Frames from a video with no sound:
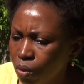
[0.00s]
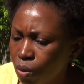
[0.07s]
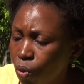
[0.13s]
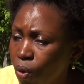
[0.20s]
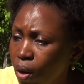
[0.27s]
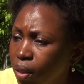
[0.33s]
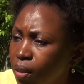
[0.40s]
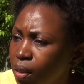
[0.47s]

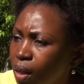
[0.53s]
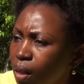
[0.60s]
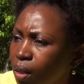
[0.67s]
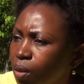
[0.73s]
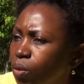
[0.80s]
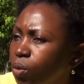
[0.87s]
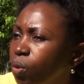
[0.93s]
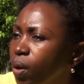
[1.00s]

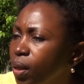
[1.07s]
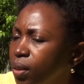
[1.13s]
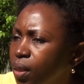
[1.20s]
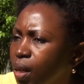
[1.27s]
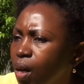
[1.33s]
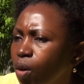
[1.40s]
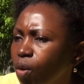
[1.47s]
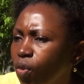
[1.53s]
Rwanda. Au
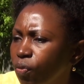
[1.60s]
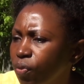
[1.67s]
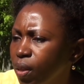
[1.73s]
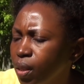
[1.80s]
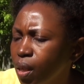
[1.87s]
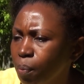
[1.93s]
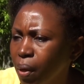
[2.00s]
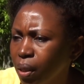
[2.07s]
Rwanda, on
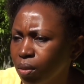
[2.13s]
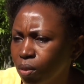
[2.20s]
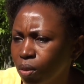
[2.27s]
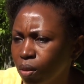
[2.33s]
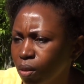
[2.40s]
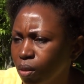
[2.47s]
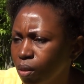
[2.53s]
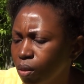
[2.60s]
vient
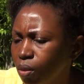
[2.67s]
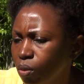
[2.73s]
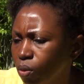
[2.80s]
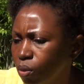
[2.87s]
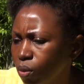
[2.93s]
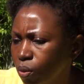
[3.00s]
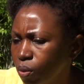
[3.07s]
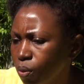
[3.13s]
d'abattre euh,
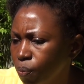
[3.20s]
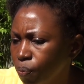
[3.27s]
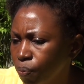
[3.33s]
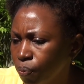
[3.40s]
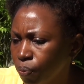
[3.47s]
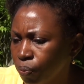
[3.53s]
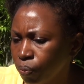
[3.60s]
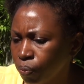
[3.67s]
hum,